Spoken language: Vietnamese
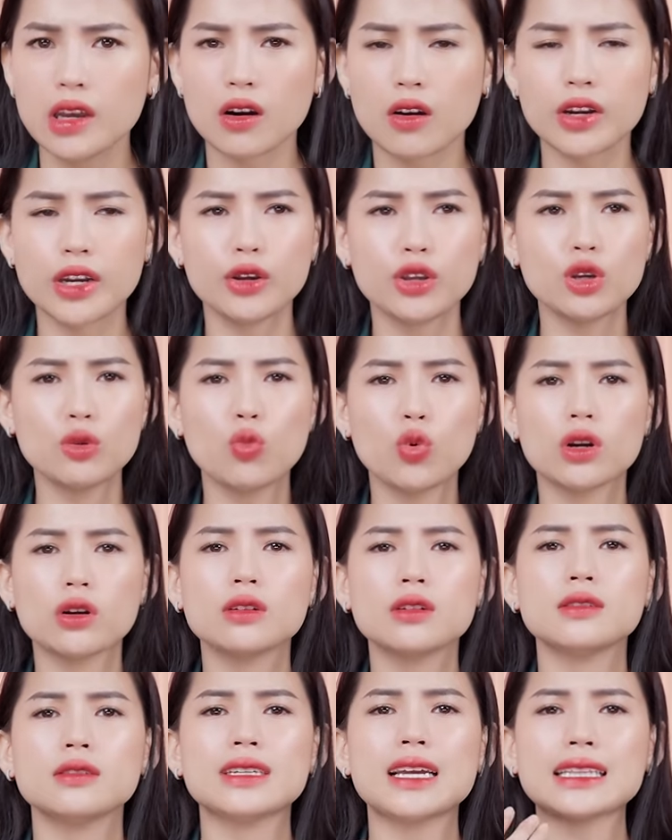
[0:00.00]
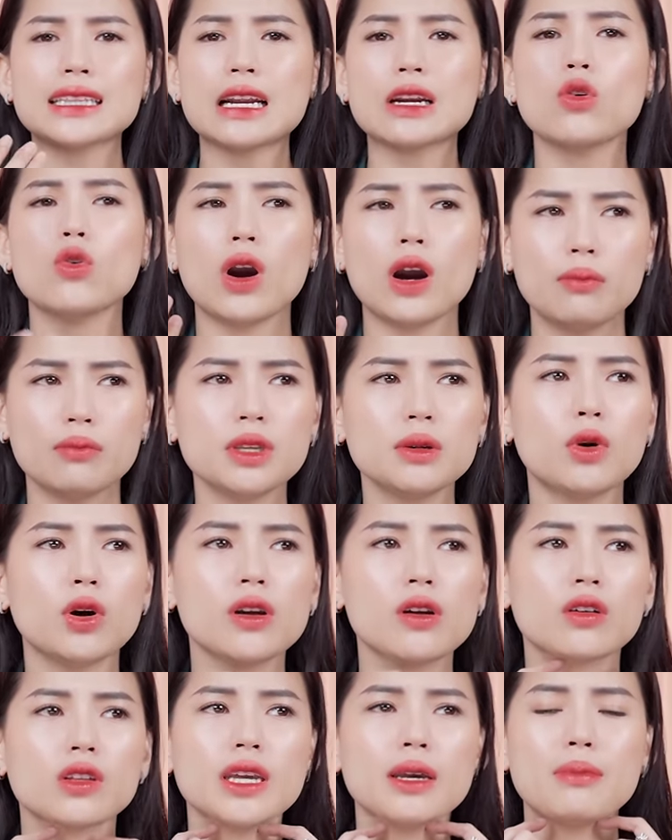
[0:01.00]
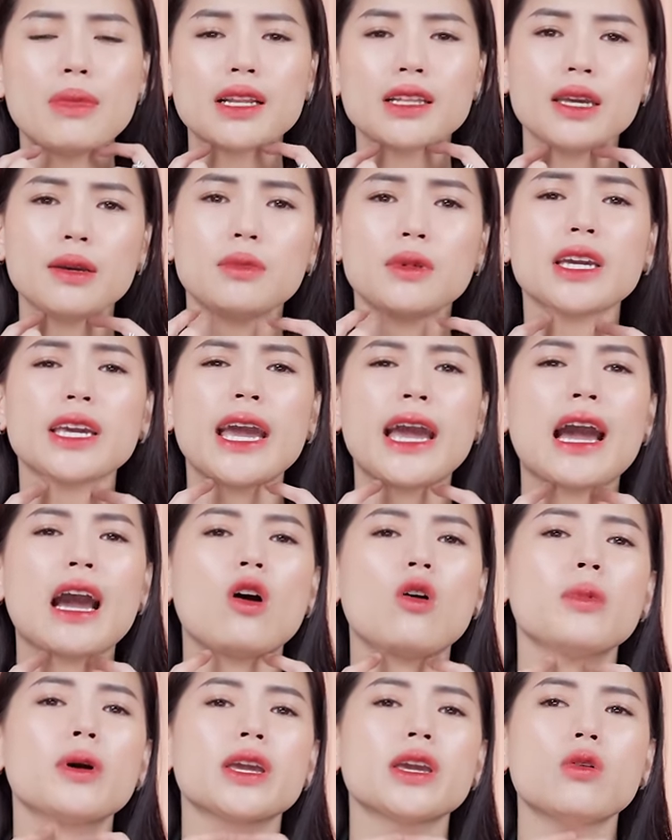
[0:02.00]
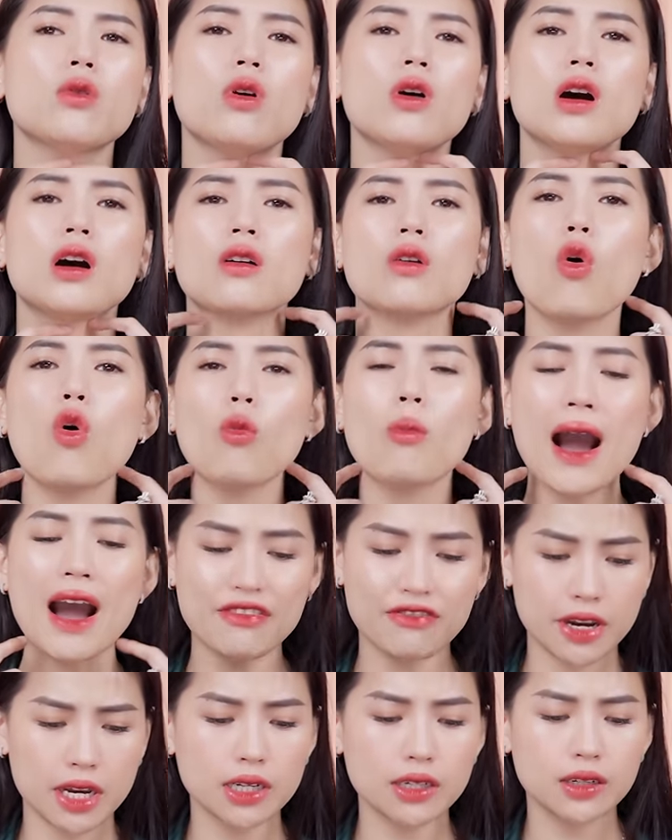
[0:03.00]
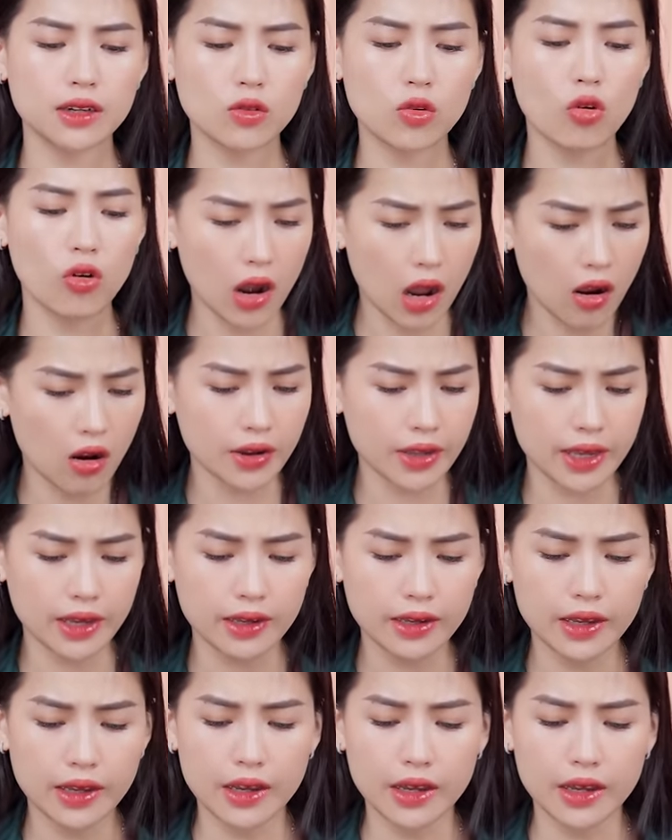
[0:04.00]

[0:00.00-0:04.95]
Còn nếu như muốn gia tăng độ ấm thì mọi người có thể mặc thêm những cái áo mà kiểu cổ ba phân, cổ lọ nha.